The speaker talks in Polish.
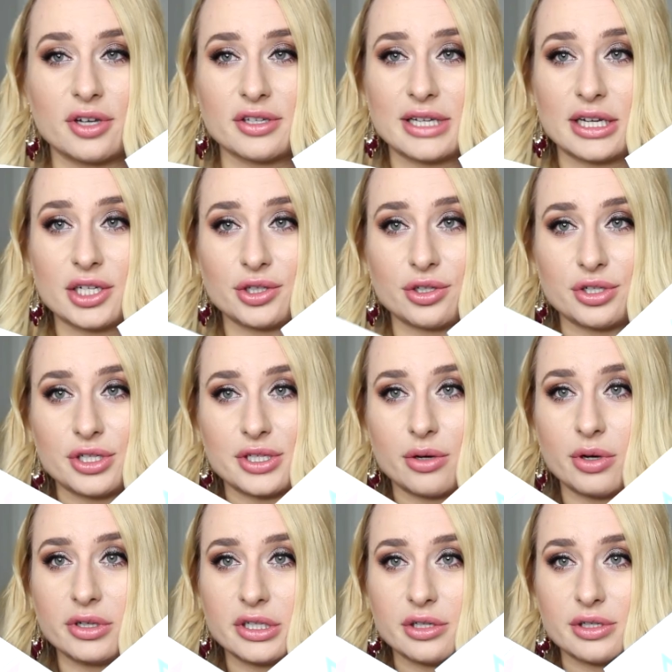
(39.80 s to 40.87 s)
Oznacza to, że
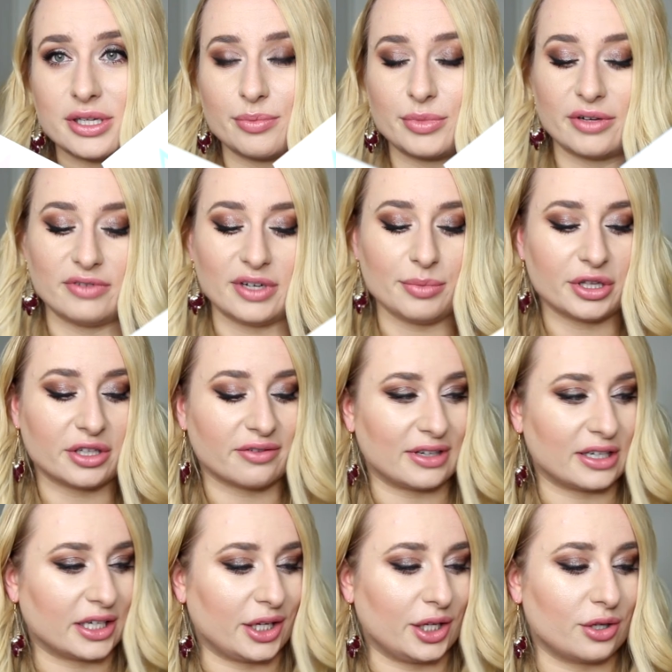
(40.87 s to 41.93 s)
są one dostępne w
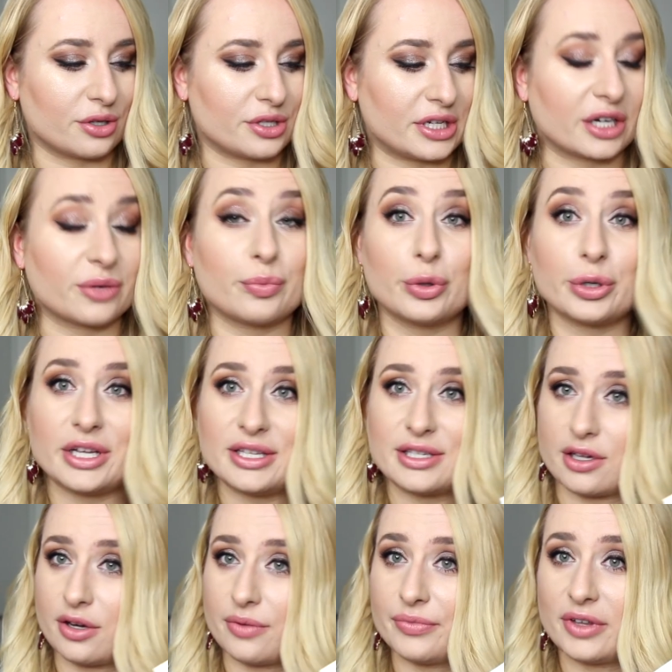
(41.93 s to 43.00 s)
limitowanych ilościach, póki
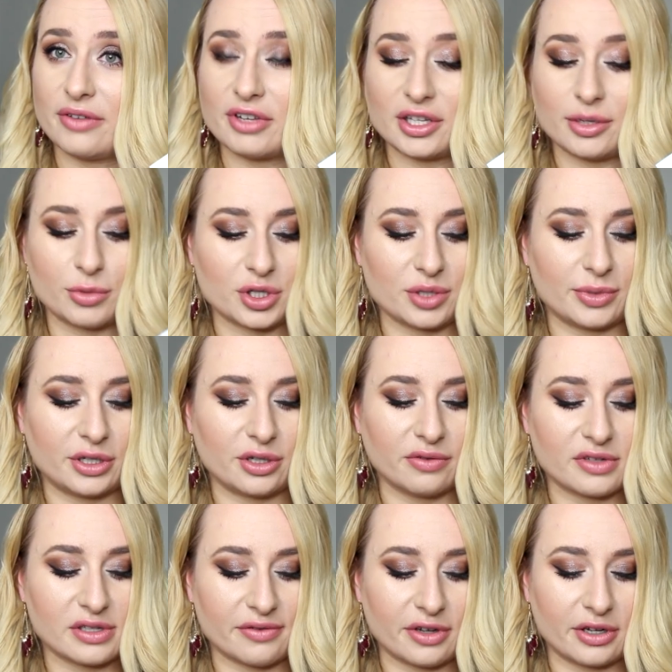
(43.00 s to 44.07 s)
co, nie wiadomo czy będą
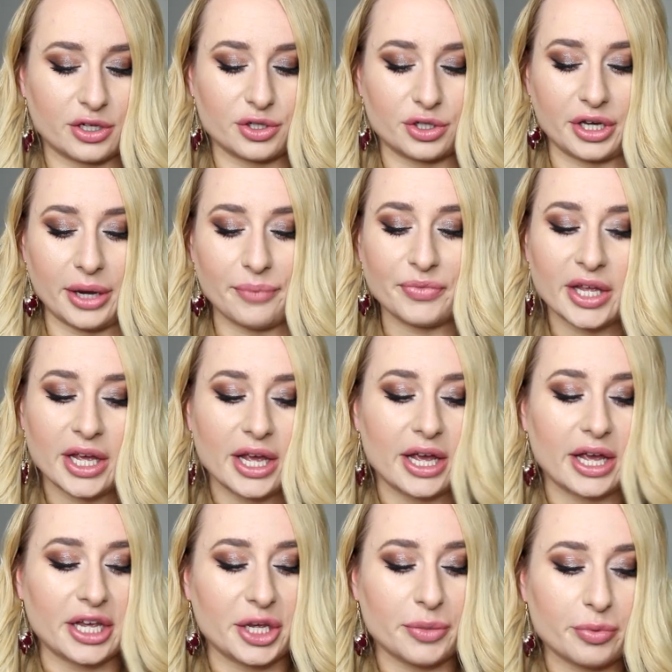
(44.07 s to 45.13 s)
wznowione czy nie,
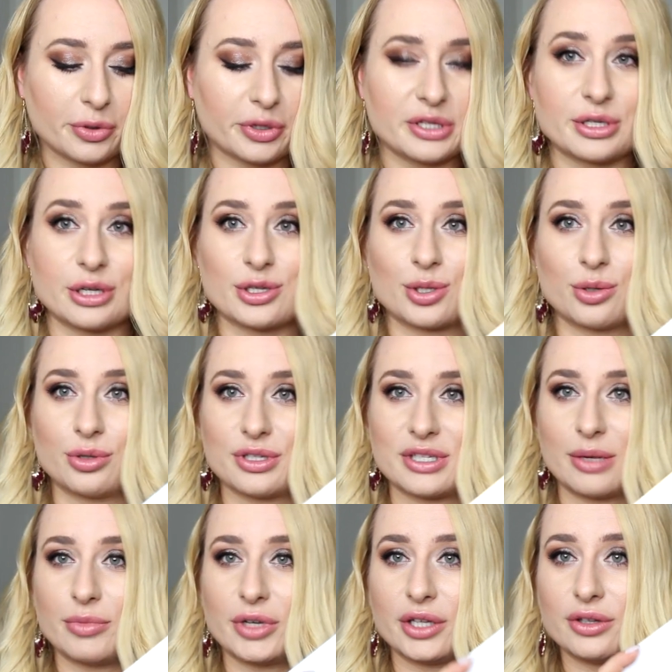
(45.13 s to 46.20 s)
i póki co są
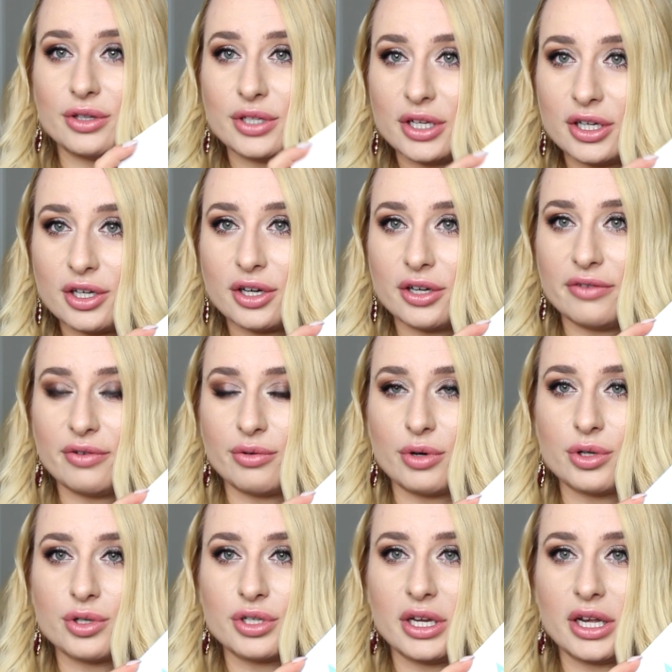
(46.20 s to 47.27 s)
dostępne tylko i
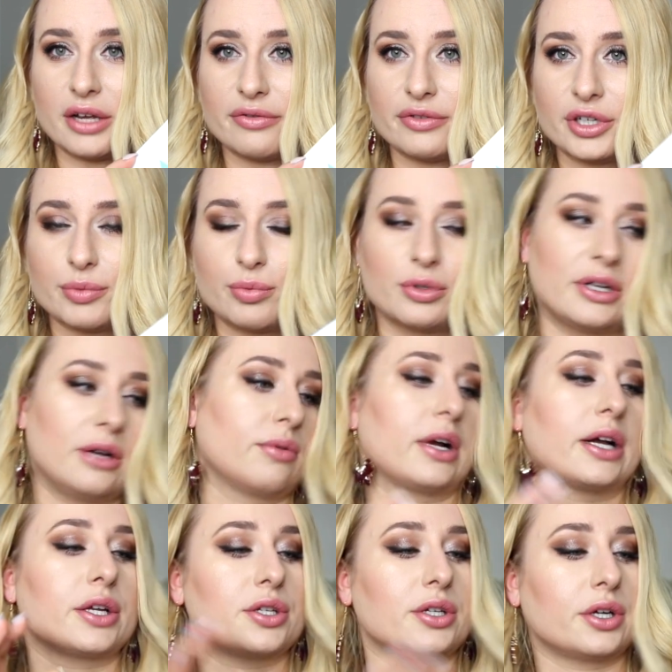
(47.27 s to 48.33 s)
wyłącznie w tych
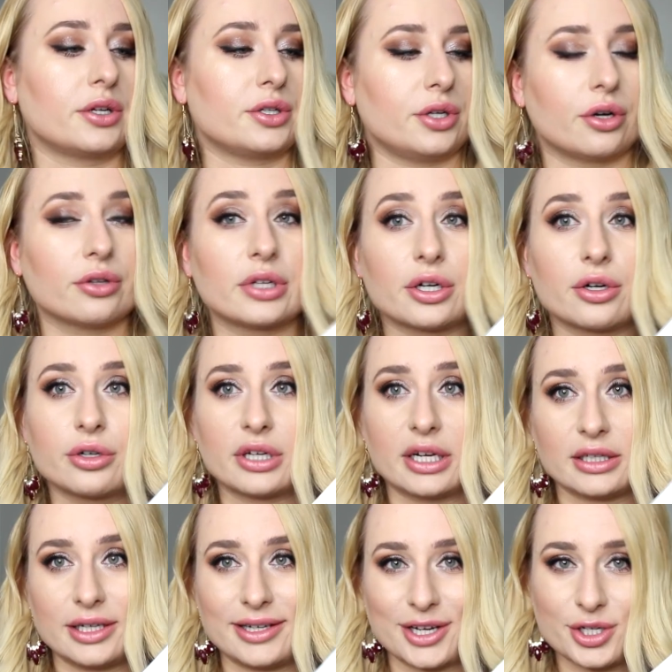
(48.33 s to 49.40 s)
pudełkach. Jeżeli chodzi o te
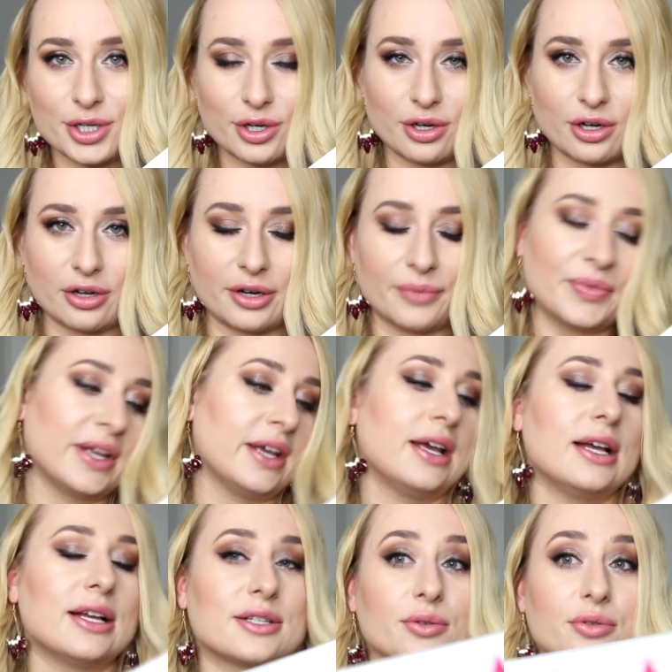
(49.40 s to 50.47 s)
konkretne nasze kolory,
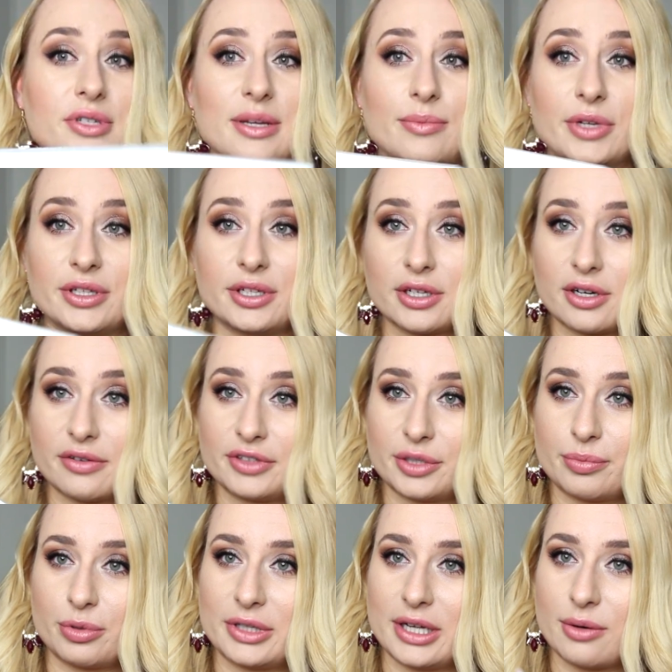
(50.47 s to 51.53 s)
są dostępne tylko w
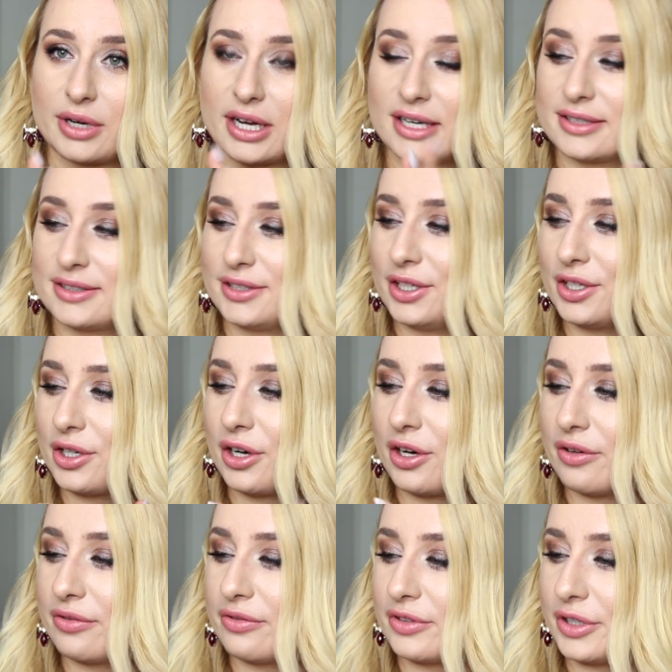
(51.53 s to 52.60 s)
tych pudełkach,
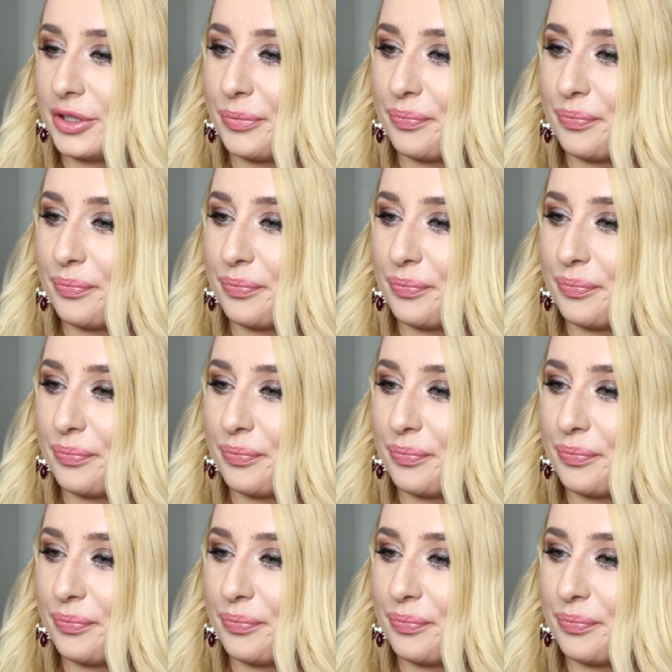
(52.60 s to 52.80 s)
tylko w